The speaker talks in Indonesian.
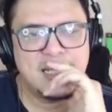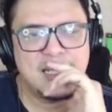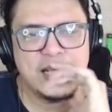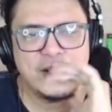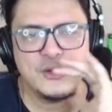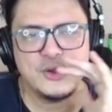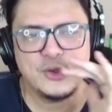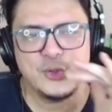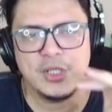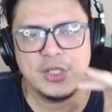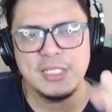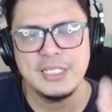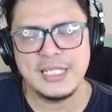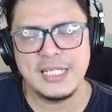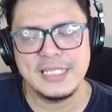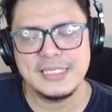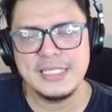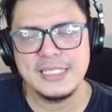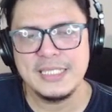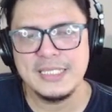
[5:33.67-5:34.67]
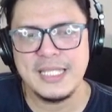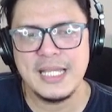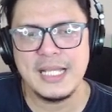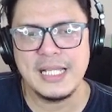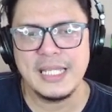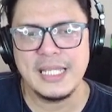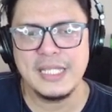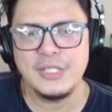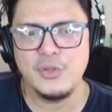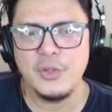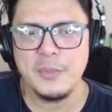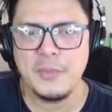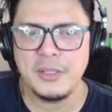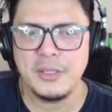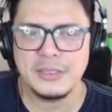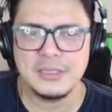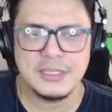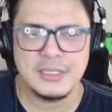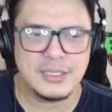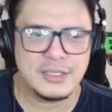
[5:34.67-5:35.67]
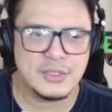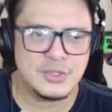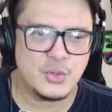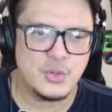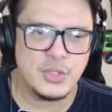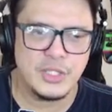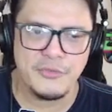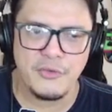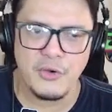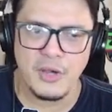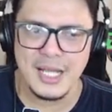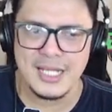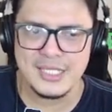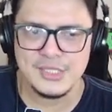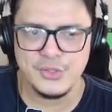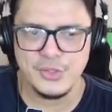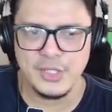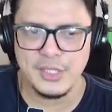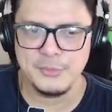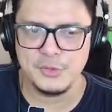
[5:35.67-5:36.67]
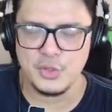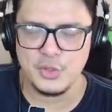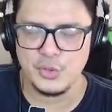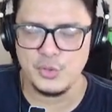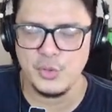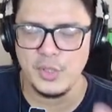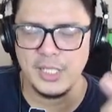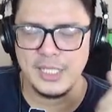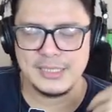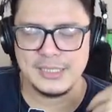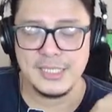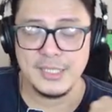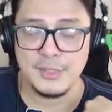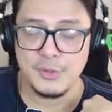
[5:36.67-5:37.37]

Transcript: gue suka nih guys ya, yang itu emang truly vokalis juga menurut gue guys ya.